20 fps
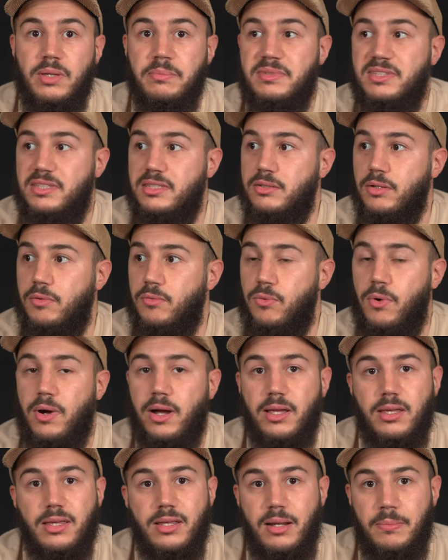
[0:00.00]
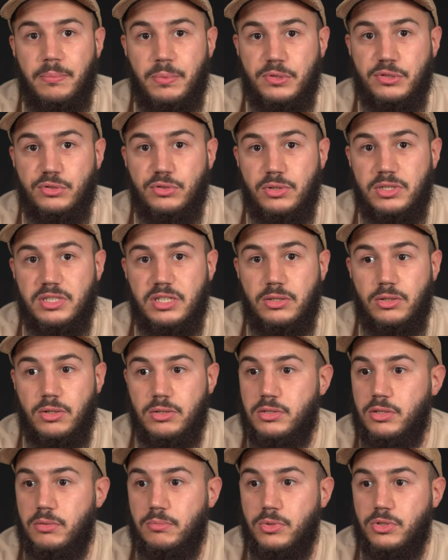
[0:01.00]
les petits enfoirés qui la postent sur
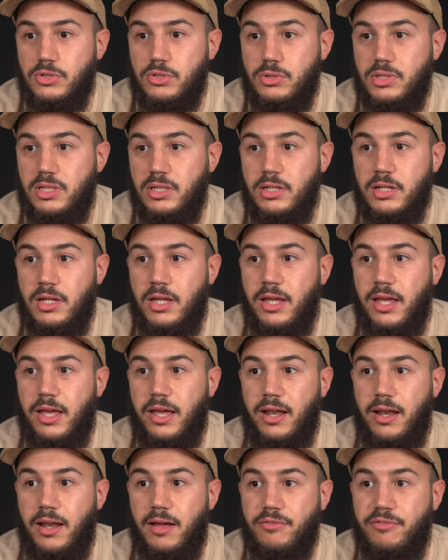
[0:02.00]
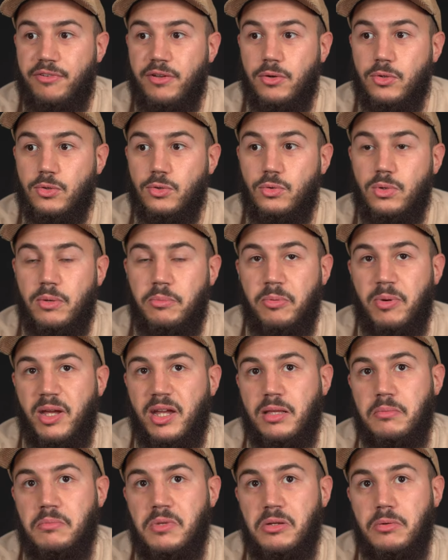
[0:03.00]
TikTok sans mentionner, elle a fait en tout à peu près
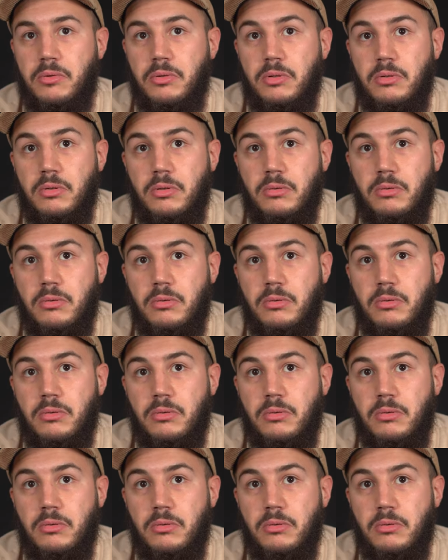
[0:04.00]
4 millions.